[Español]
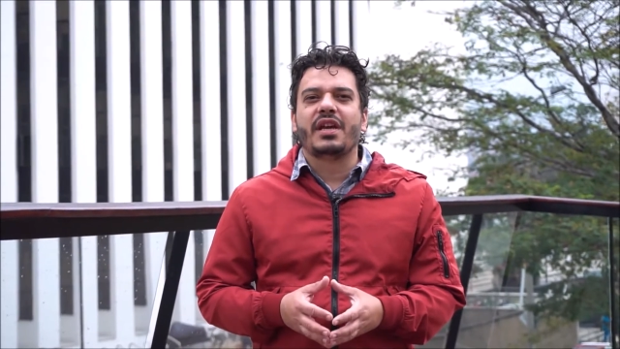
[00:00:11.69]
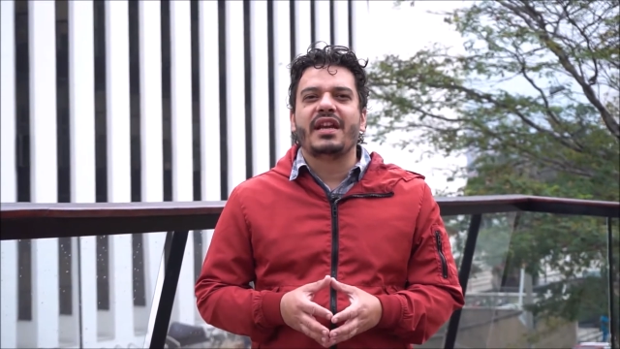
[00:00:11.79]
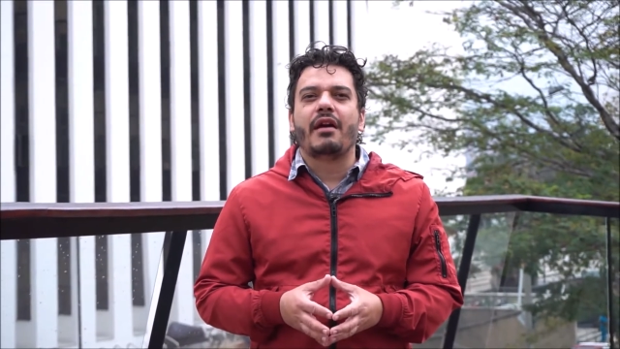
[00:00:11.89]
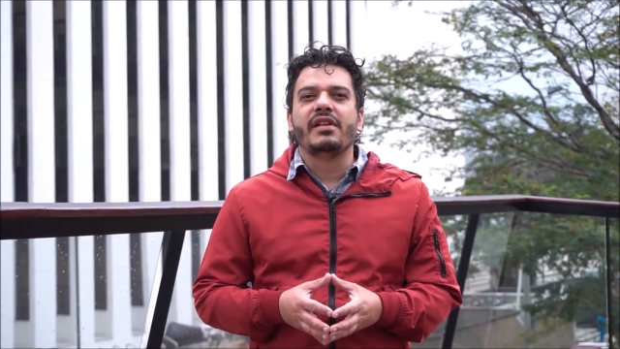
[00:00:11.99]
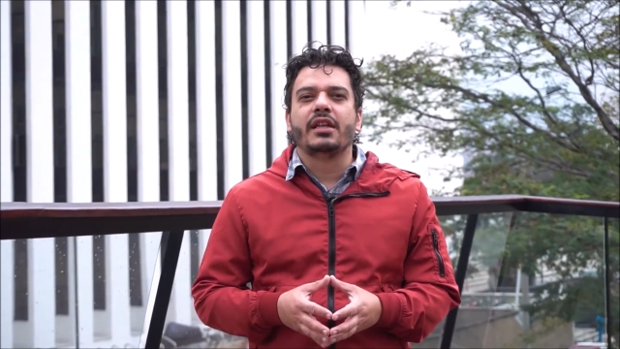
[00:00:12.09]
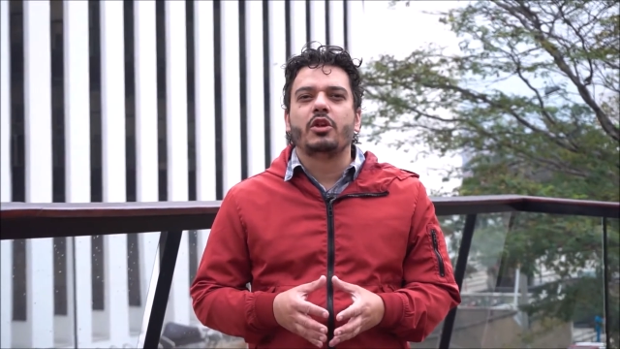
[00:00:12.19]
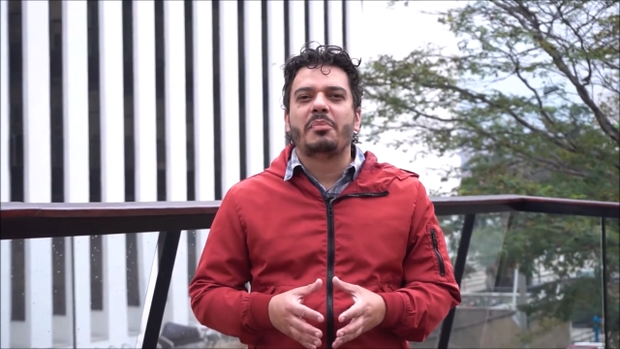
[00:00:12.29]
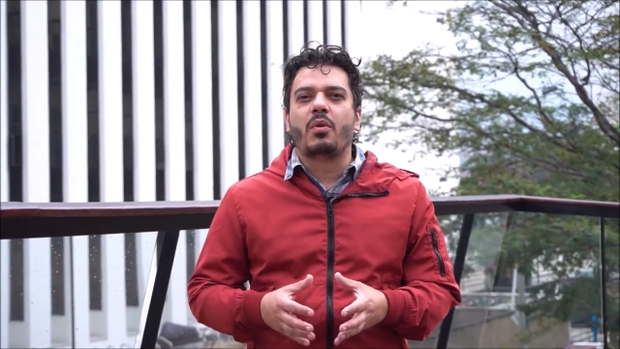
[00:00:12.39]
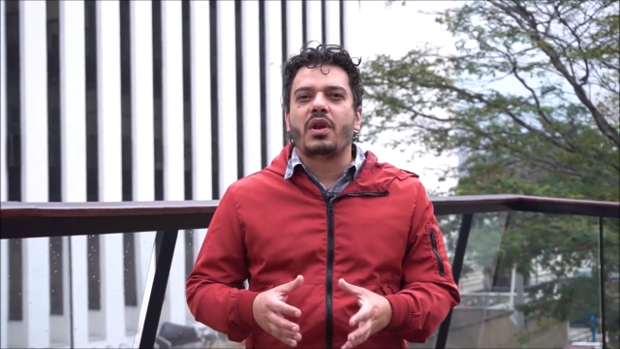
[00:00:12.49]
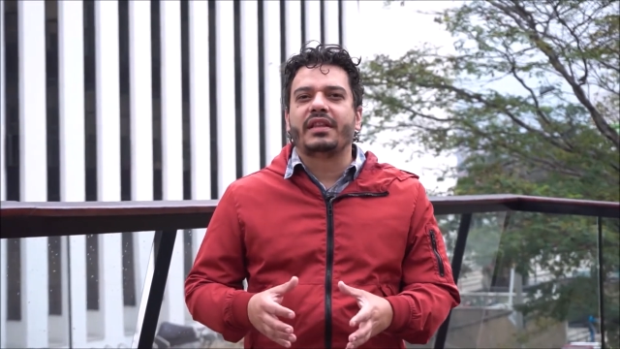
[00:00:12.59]
a ir abriendo
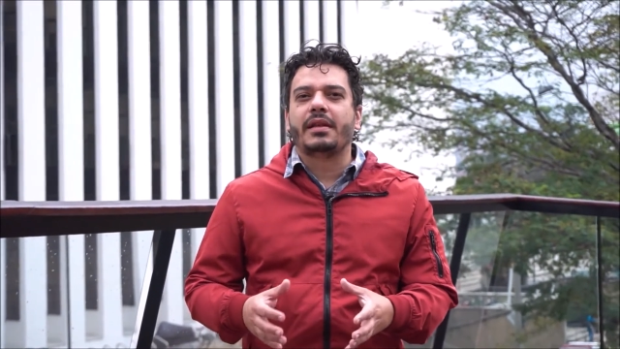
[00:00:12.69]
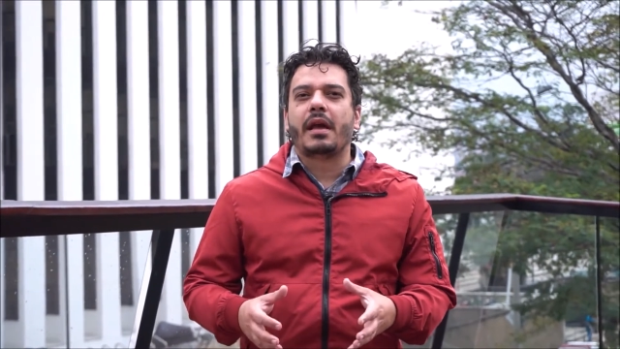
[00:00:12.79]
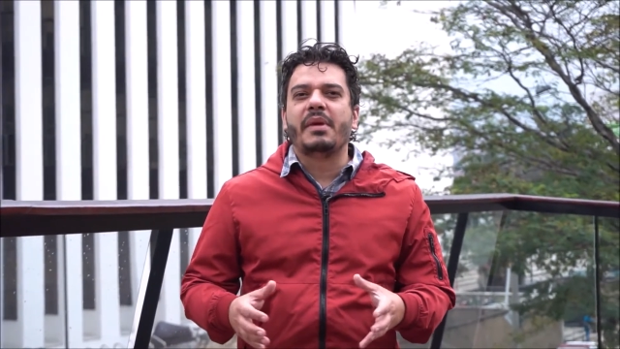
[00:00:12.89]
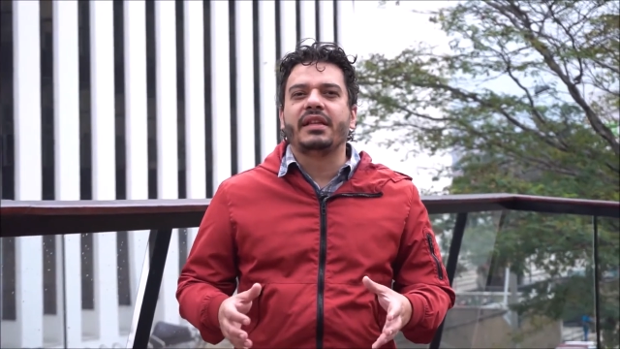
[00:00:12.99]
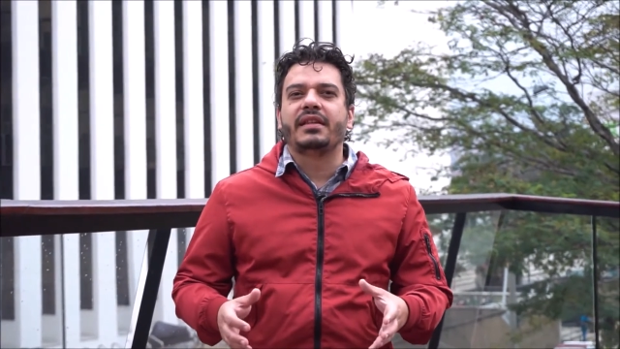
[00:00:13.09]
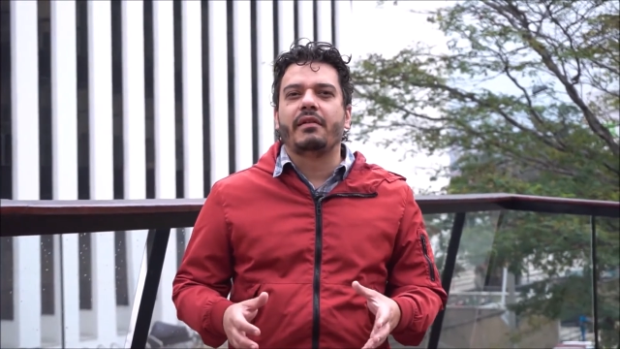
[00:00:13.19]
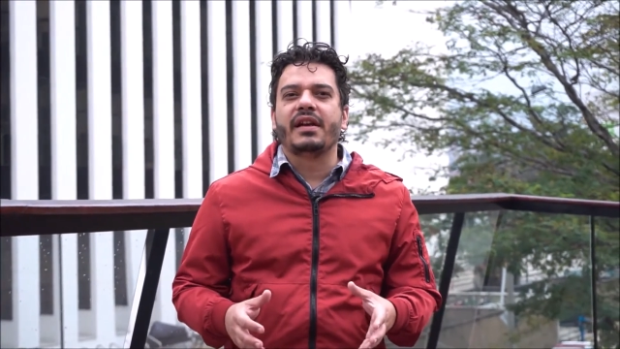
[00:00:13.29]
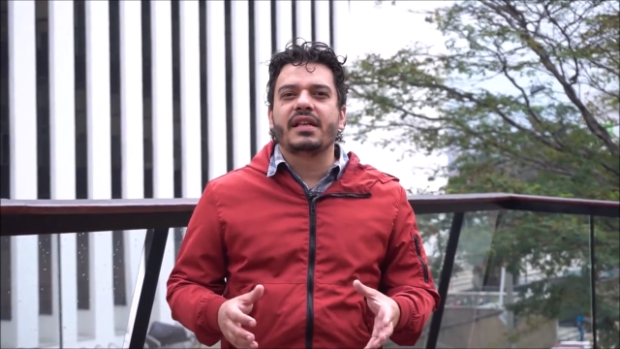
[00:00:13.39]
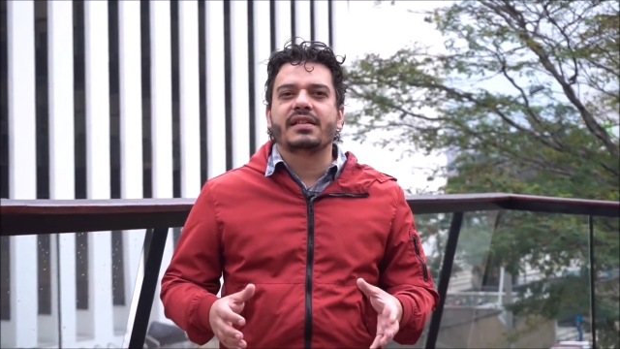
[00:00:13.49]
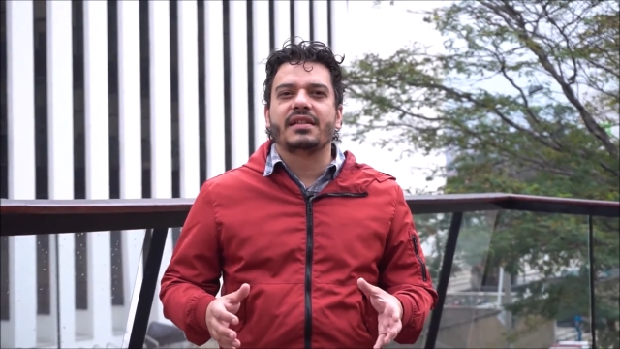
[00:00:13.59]
paulatinamente
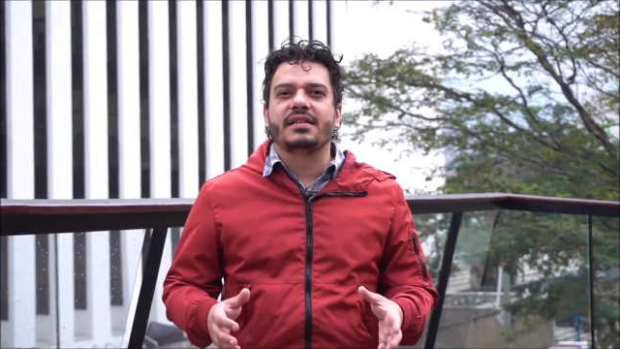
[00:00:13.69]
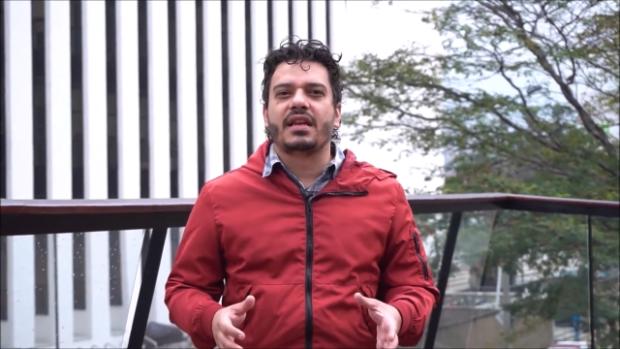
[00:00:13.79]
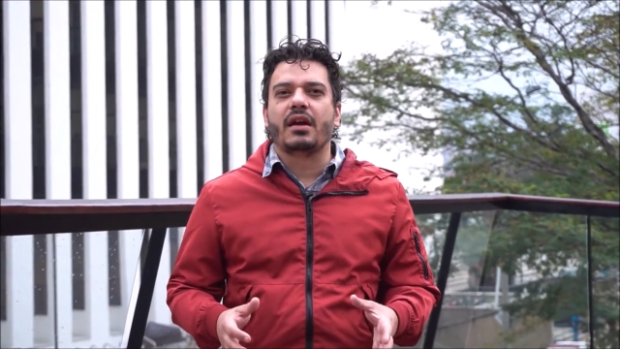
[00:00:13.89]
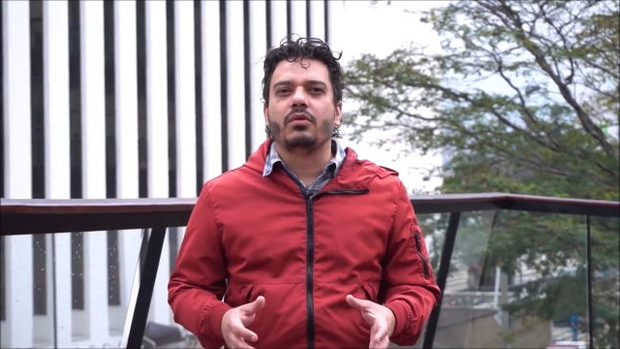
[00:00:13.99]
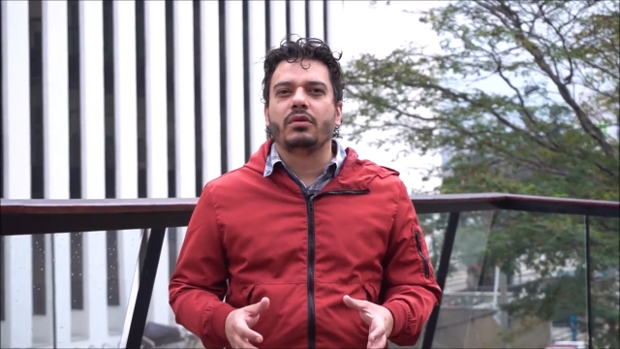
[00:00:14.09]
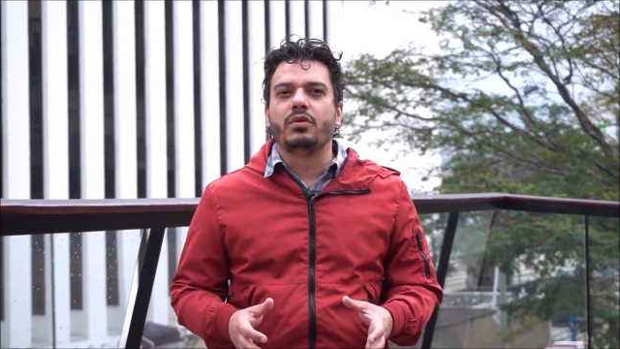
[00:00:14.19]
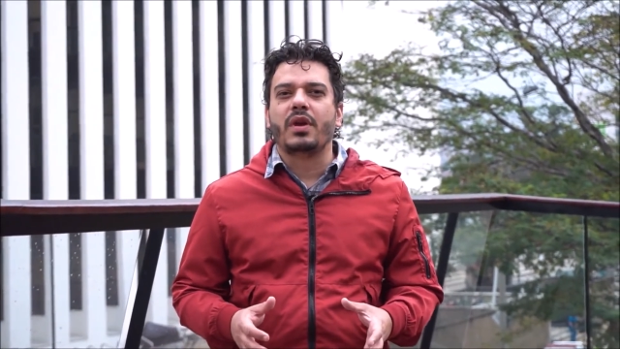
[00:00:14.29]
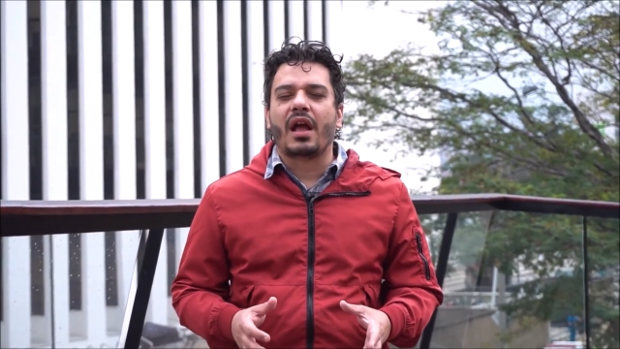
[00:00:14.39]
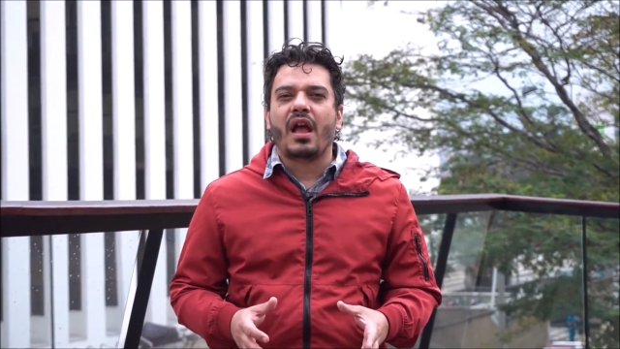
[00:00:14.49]
varias casas de la cultura.